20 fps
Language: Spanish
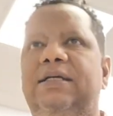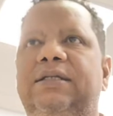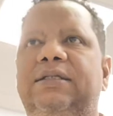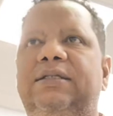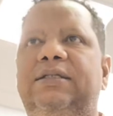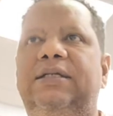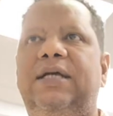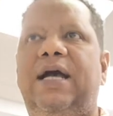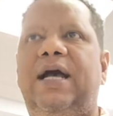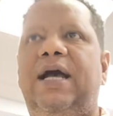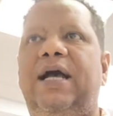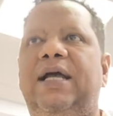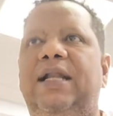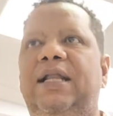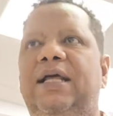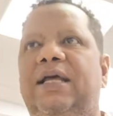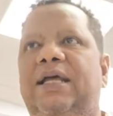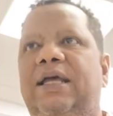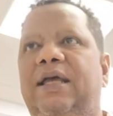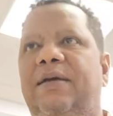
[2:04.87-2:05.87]
Ya
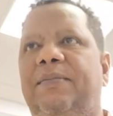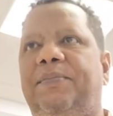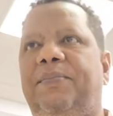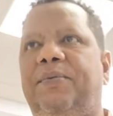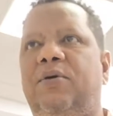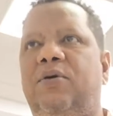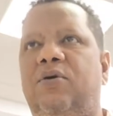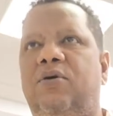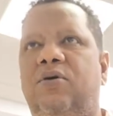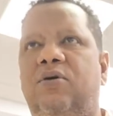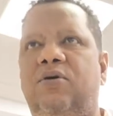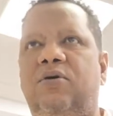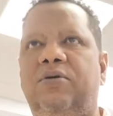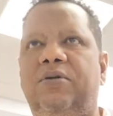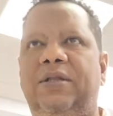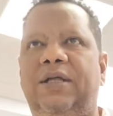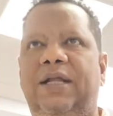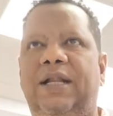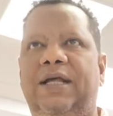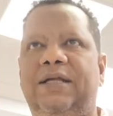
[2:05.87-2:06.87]
el
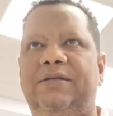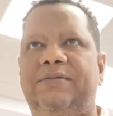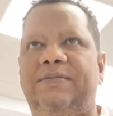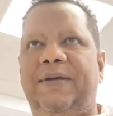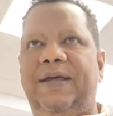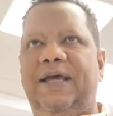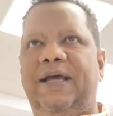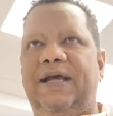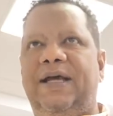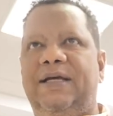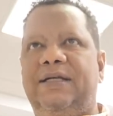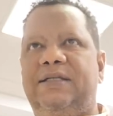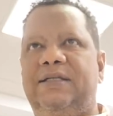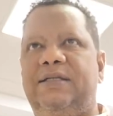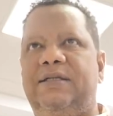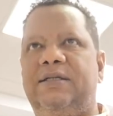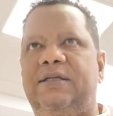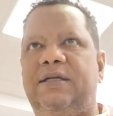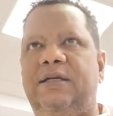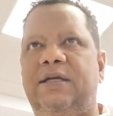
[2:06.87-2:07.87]
equipo de Las
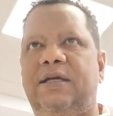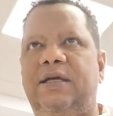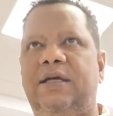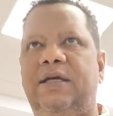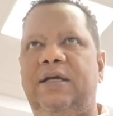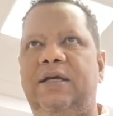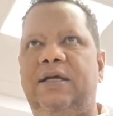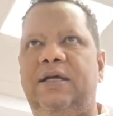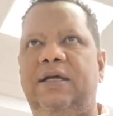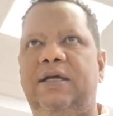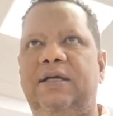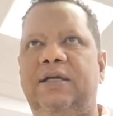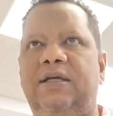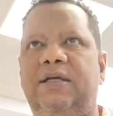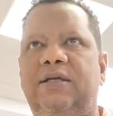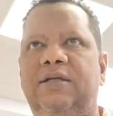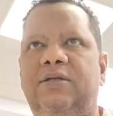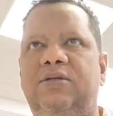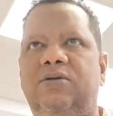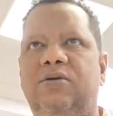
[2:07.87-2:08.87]
Vegas
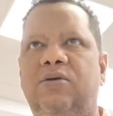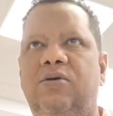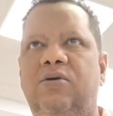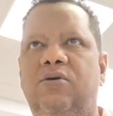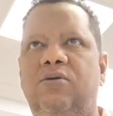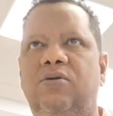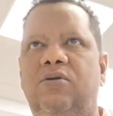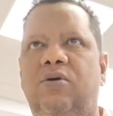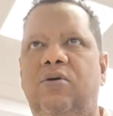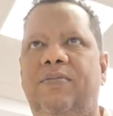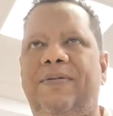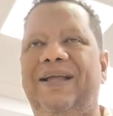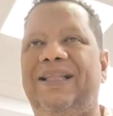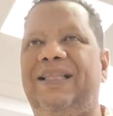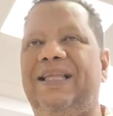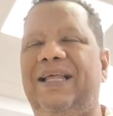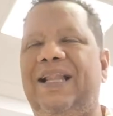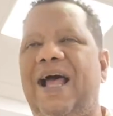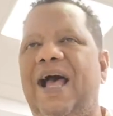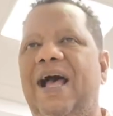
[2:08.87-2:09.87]
eh, son los
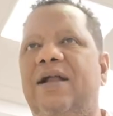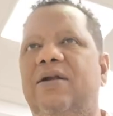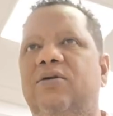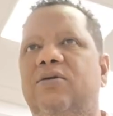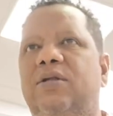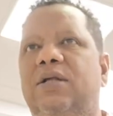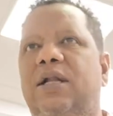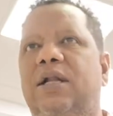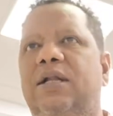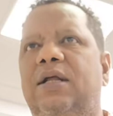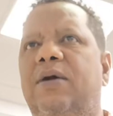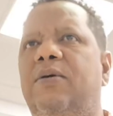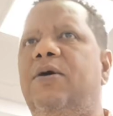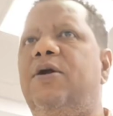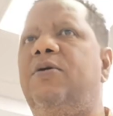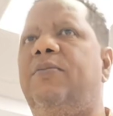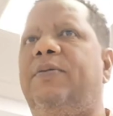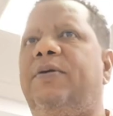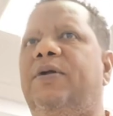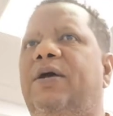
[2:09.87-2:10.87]
veteranos de la liga.
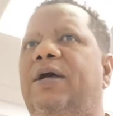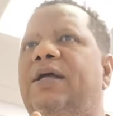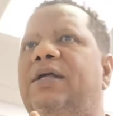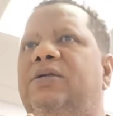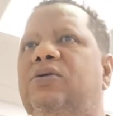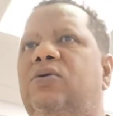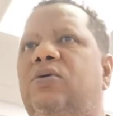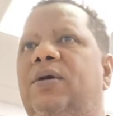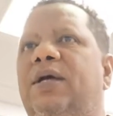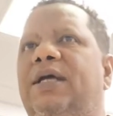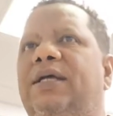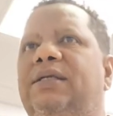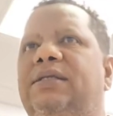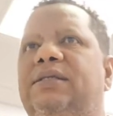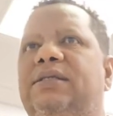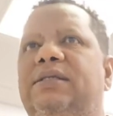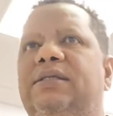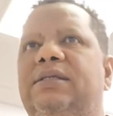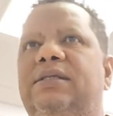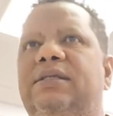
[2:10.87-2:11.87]
Bueno, pero eso
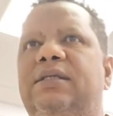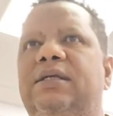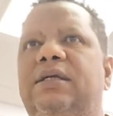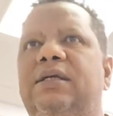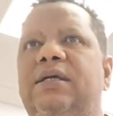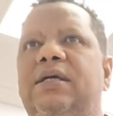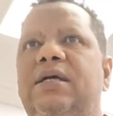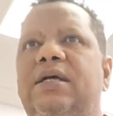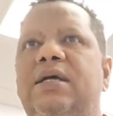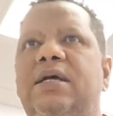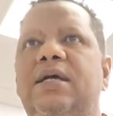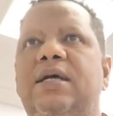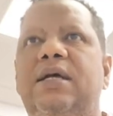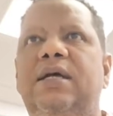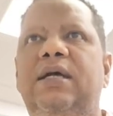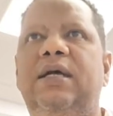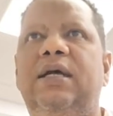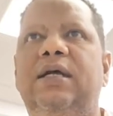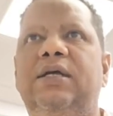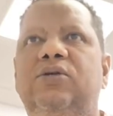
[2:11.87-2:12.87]
es
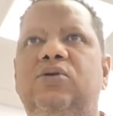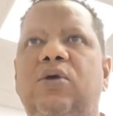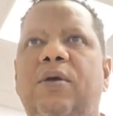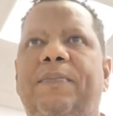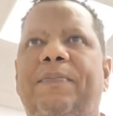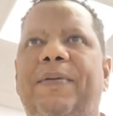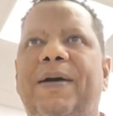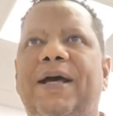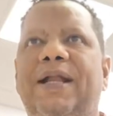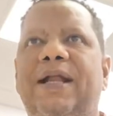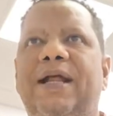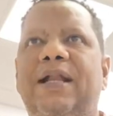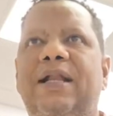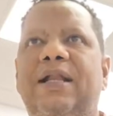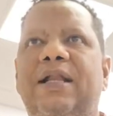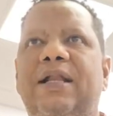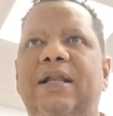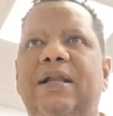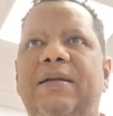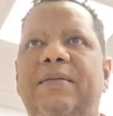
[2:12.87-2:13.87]
eso es para
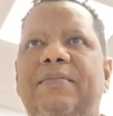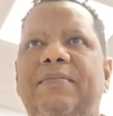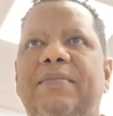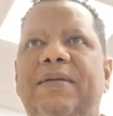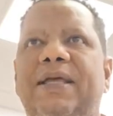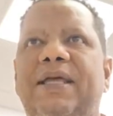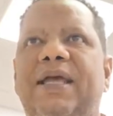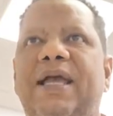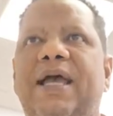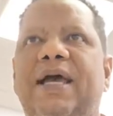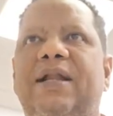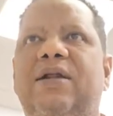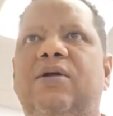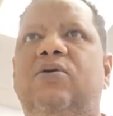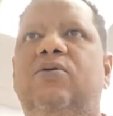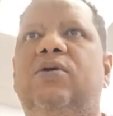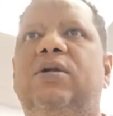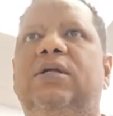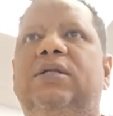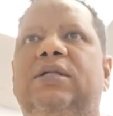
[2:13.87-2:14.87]
el
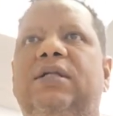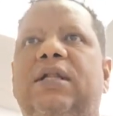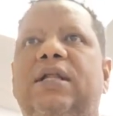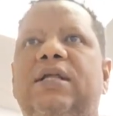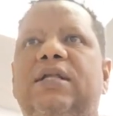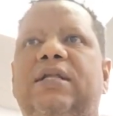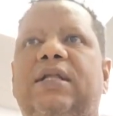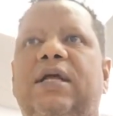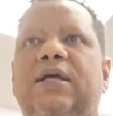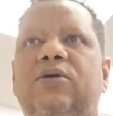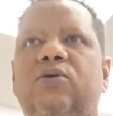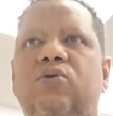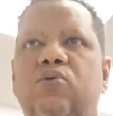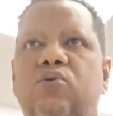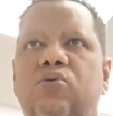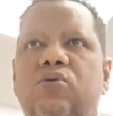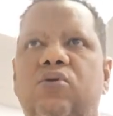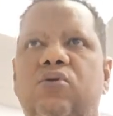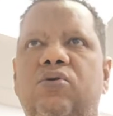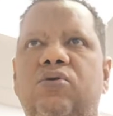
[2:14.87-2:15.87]
miércoles
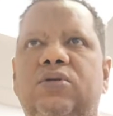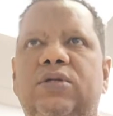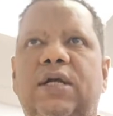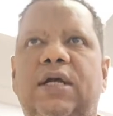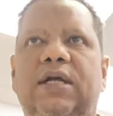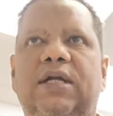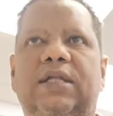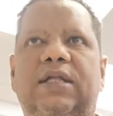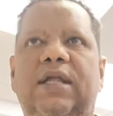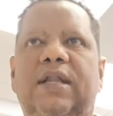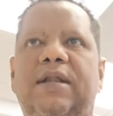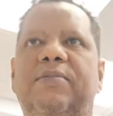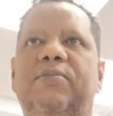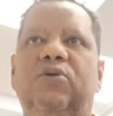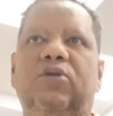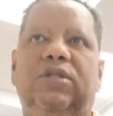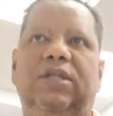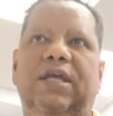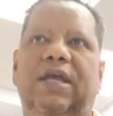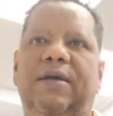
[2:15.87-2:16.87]
31, o sea que
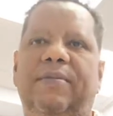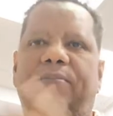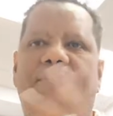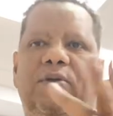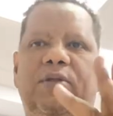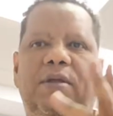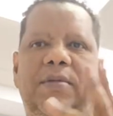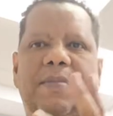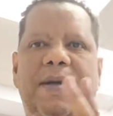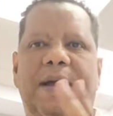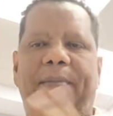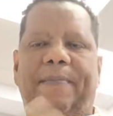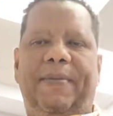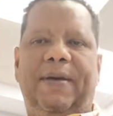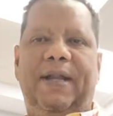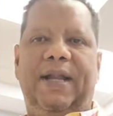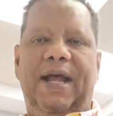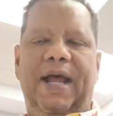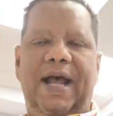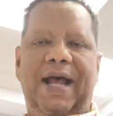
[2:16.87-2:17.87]
tenemos tiempo de más
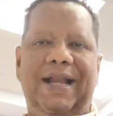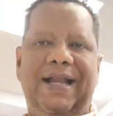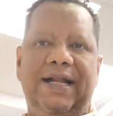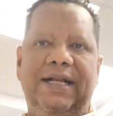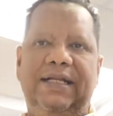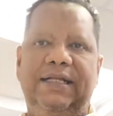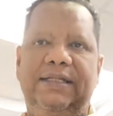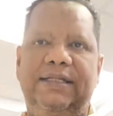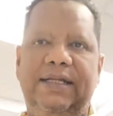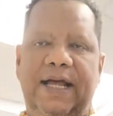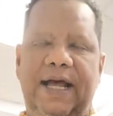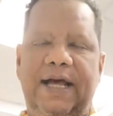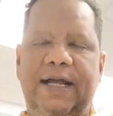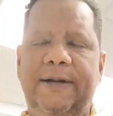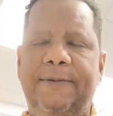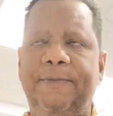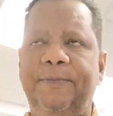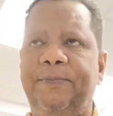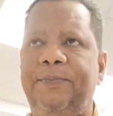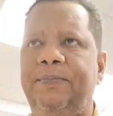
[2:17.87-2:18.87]
para
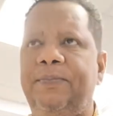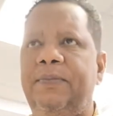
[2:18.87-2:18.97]
analizar